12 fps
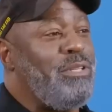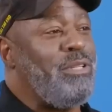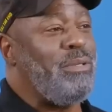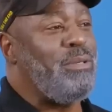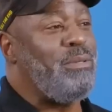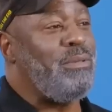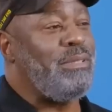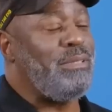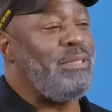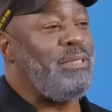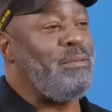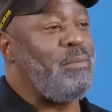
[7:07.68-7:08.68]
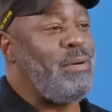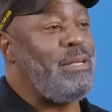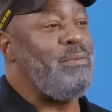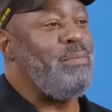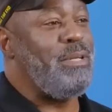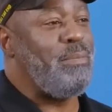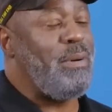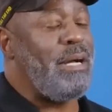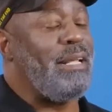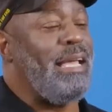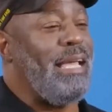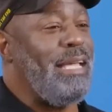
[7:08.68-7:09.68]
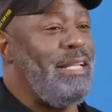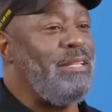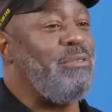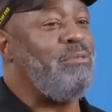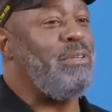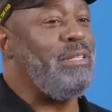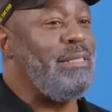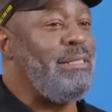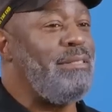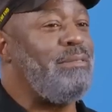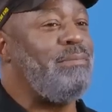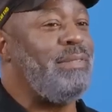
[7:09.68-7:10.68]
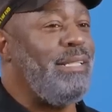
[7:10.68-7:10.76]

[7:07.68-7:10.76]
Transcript: seconda guerra mondiale darei un 8 in termini di realismo.